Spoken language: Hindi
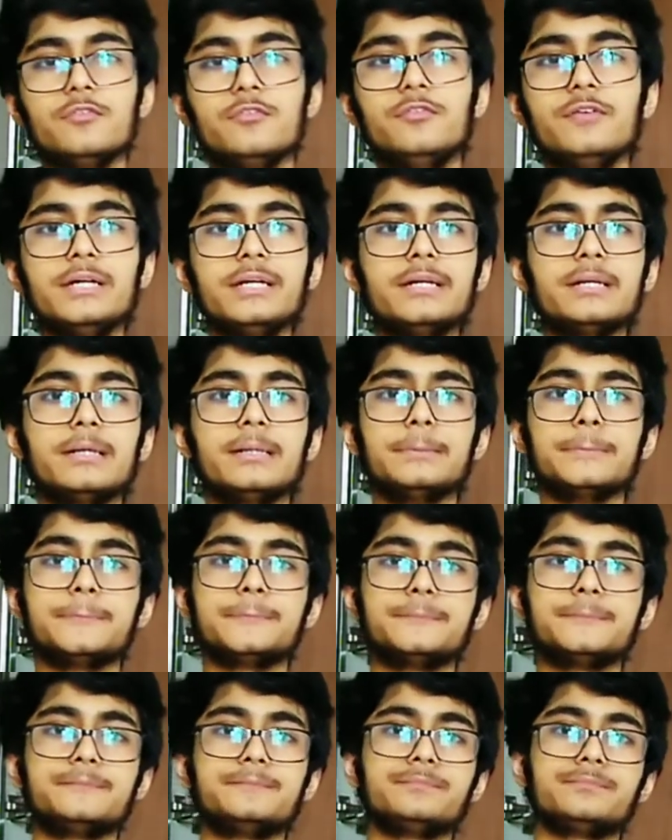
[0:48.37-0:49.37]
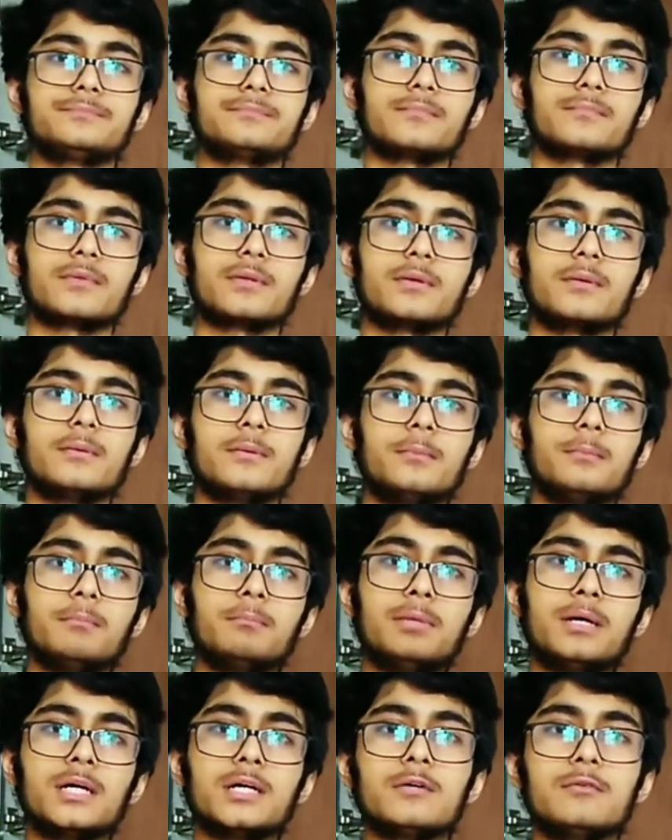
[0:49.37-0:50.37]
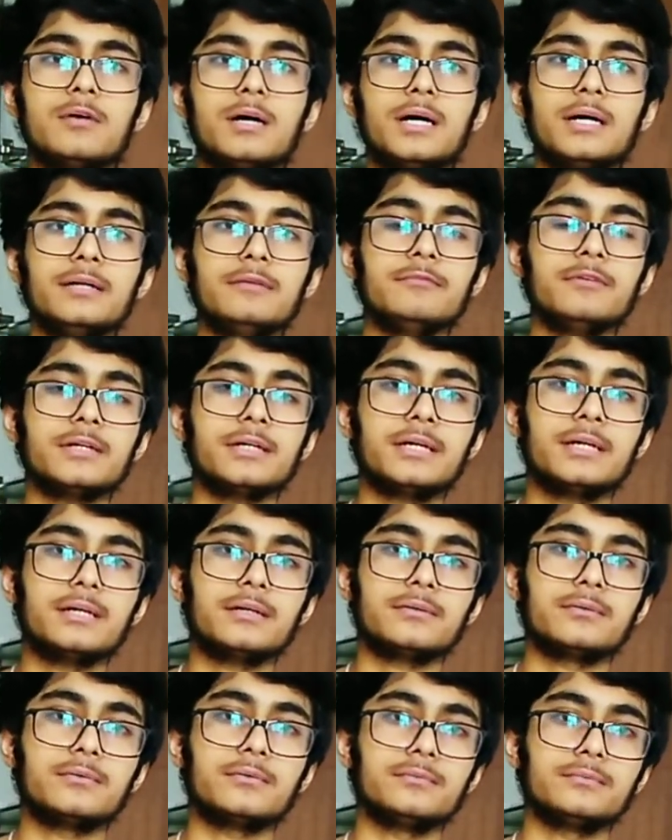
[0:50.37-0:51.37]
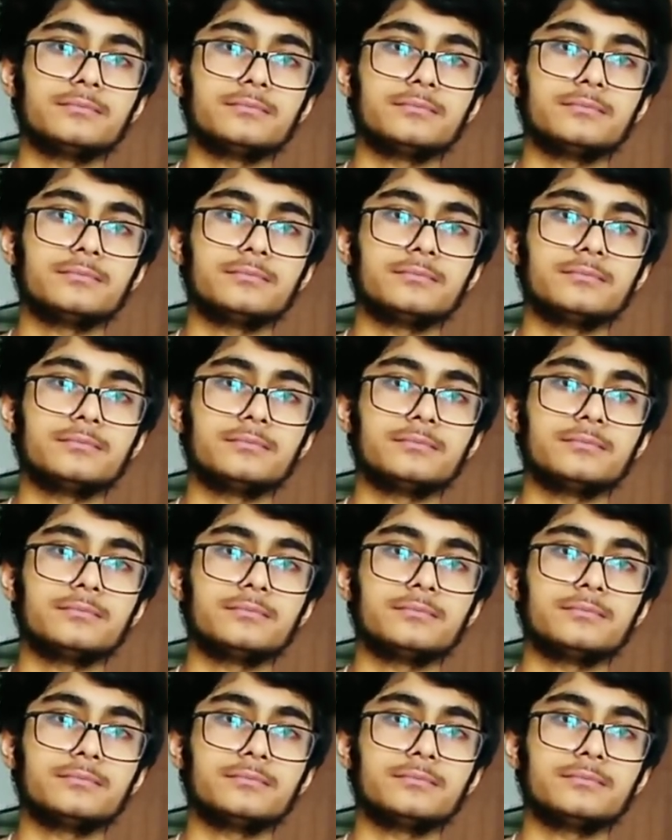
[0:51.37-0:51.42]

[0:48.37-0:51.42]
फिर ना भगवान वगैरह को